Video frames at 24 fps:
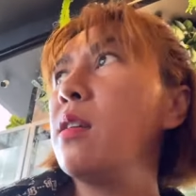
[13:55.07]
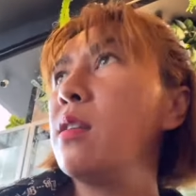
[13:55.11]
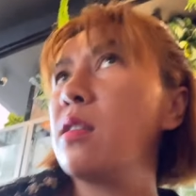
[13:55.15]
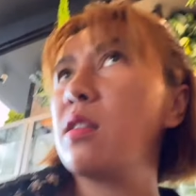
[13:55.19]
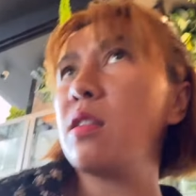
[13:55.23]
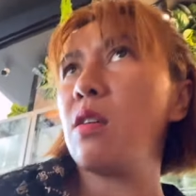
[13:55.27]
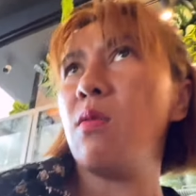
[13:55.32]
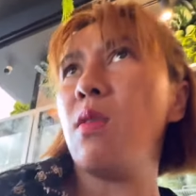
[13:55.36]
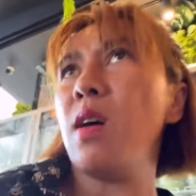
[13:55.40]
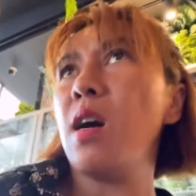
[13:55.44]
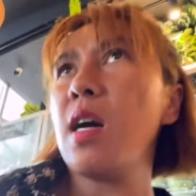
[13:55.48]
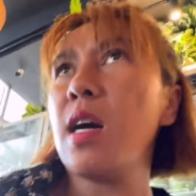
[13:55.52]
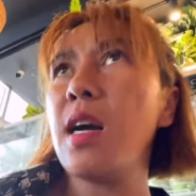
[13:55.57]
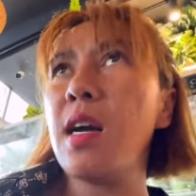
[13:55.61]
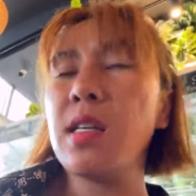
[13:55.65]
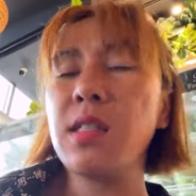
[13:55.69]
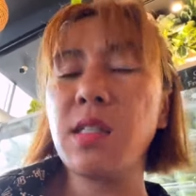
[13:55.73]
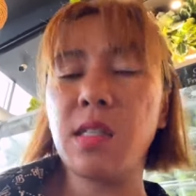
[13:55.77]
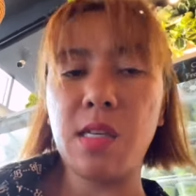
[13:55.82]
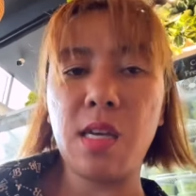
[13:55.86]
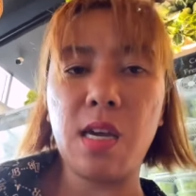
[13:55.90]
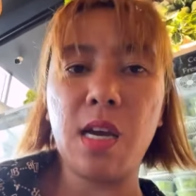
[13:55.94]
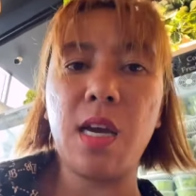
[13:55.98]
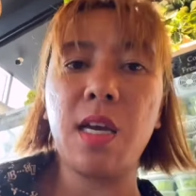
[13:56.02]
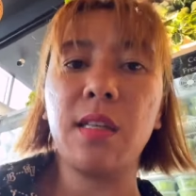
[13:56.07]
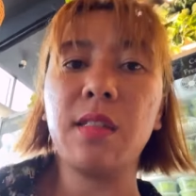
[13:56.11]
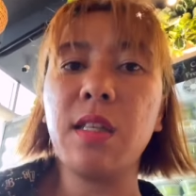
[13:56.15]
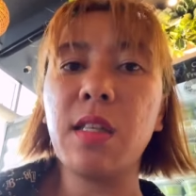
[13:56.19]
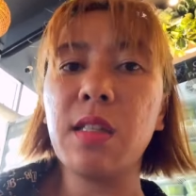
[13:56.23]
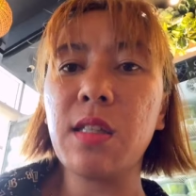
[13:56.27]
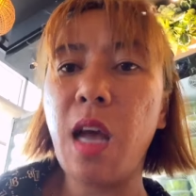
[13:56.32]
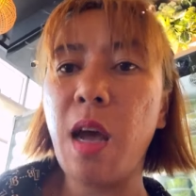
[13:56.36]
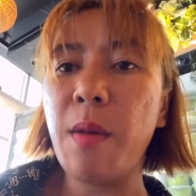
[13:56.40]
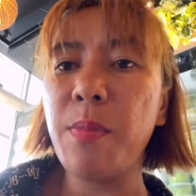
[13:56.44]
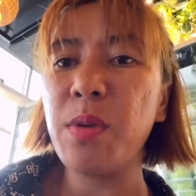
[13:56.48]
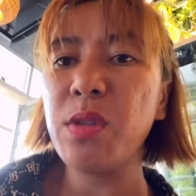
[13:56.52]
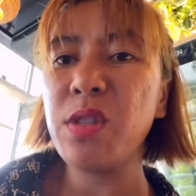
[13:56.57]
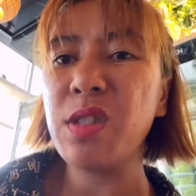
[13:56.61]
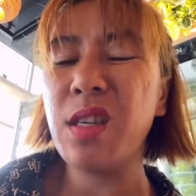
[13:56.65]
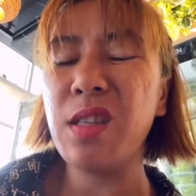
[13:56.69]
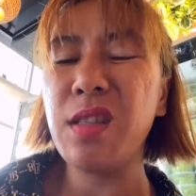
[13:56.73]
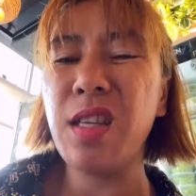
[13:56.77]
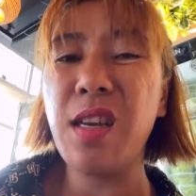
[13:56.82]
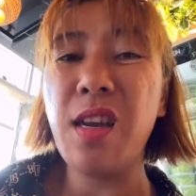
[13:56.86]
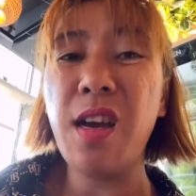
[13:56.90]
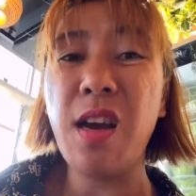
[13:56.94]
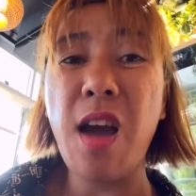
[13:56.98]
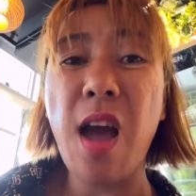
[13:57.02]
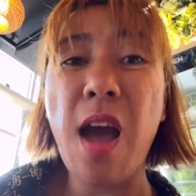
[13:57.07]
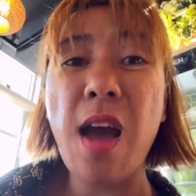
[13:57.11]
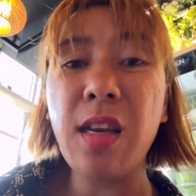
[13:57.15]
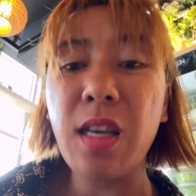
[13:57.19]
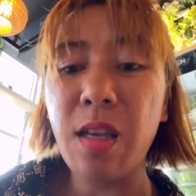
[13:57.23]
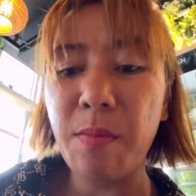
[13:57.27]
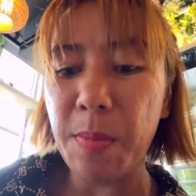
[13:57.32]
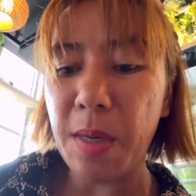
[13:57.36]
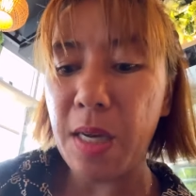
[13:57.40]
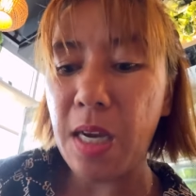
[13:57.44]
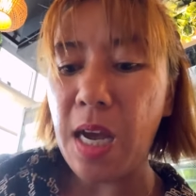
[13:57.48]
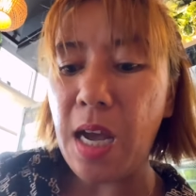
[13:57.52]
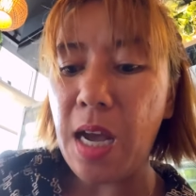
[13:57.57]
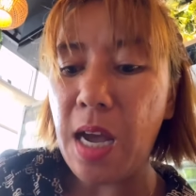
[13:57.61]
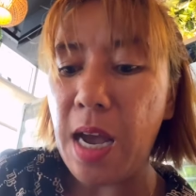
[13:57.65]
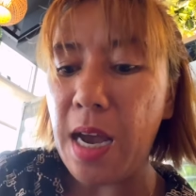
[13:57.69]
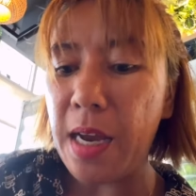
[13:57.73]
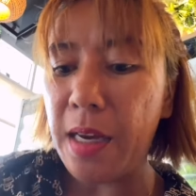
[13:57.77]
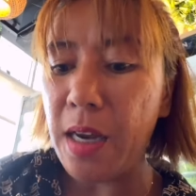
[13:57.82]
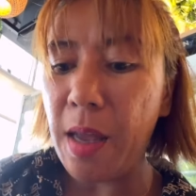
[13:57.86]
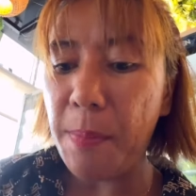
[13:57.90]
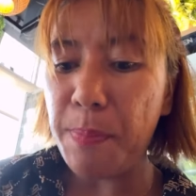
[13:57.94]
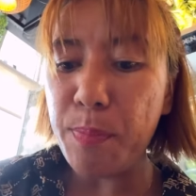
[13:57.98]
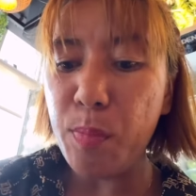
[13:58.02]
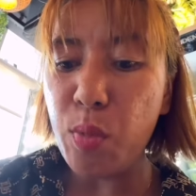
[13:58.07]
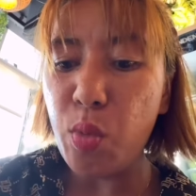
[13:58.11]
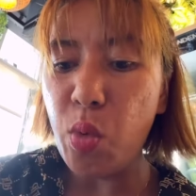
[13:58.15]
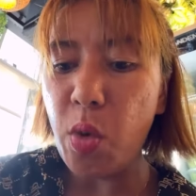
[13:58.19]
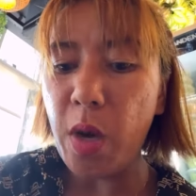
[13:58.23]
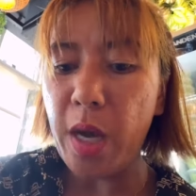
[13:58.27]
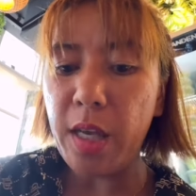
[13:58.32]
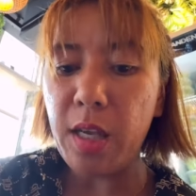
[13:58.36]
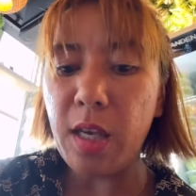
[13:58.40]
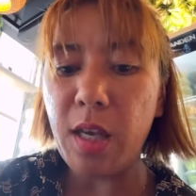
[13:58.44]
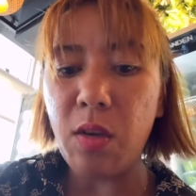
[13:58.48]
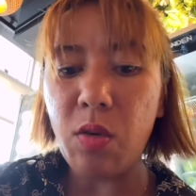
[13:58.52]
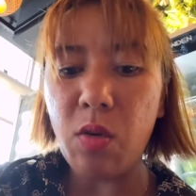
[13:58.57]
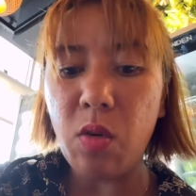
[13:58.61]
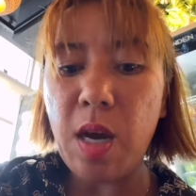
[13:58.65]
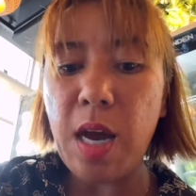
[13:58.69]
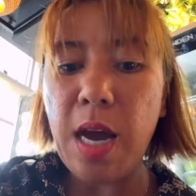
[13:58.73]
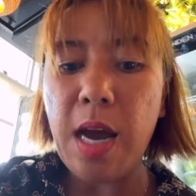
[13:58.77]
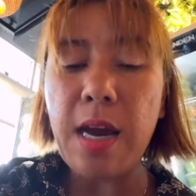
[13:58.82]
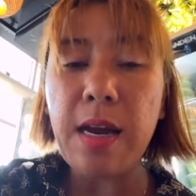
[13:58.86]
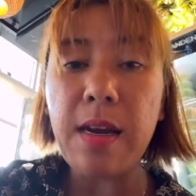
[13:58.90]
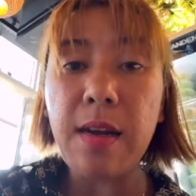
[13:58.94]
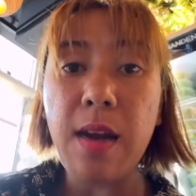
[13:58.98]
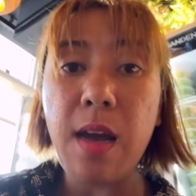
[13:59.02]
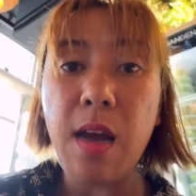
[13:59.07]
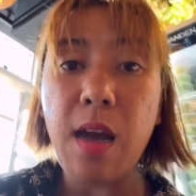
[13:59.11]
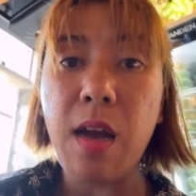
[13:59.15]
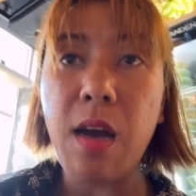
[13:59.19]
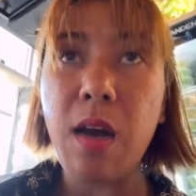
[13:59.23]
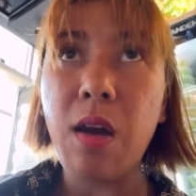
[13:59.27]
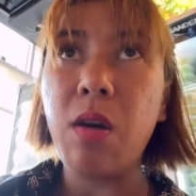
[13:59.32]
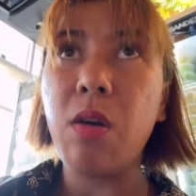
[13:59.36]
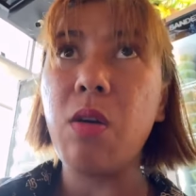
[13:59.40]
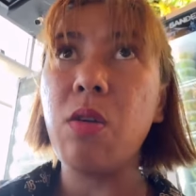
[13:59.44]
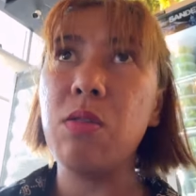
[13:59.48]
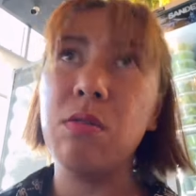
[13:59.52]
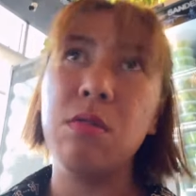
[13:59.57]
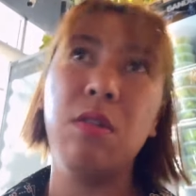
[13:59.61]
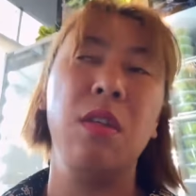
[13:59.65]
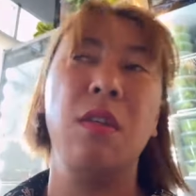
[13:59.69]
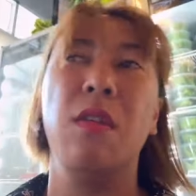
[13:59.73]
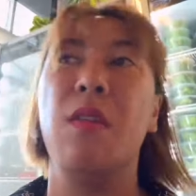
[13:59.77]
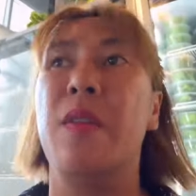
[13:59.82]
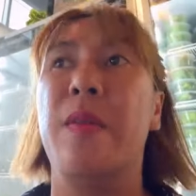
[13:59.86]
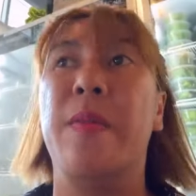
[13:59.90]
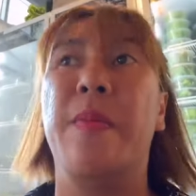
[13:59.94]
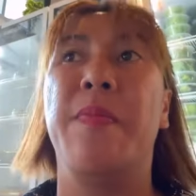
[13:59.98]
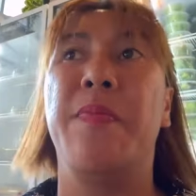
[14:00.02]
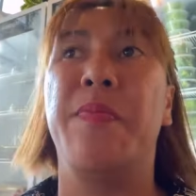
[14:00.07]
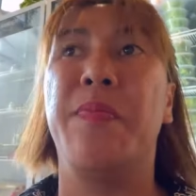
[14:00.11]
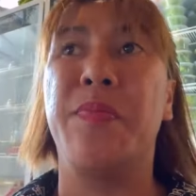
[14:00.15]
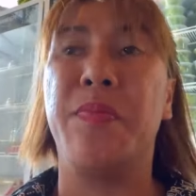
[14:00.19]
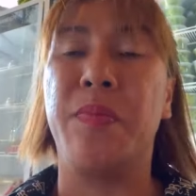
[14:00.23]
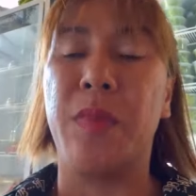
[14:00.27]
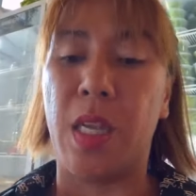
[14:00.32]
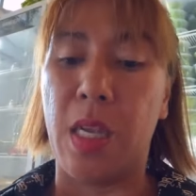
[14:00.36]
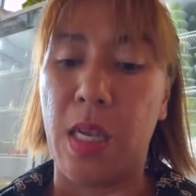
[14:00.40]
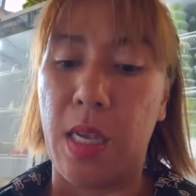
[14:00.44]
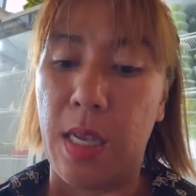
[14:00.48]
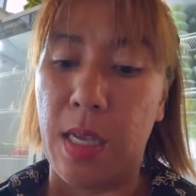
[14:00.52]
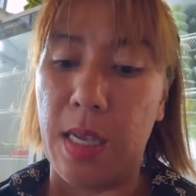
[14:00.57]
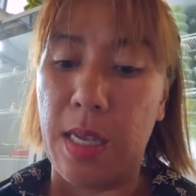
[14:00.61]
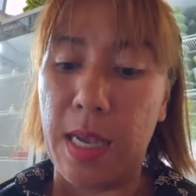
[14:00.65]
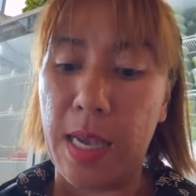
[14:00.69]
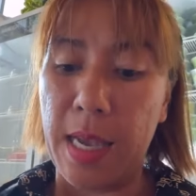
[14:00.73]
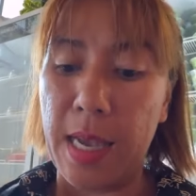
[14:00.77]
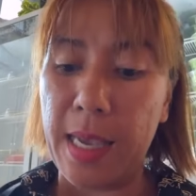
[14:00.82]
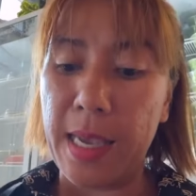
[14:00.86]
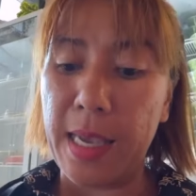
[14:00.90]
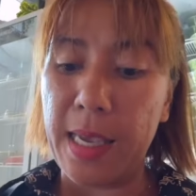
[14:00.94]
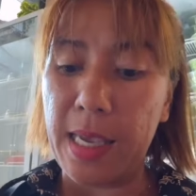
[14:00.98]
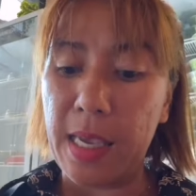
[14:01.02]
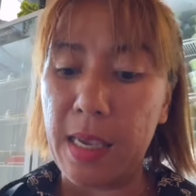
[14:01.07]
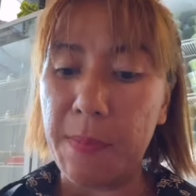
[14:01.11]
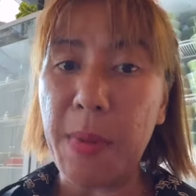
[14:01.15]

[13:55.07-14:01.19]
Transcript: sa wakas at natapos na din ang aking paghahanap buhay ngayong araw. Ay,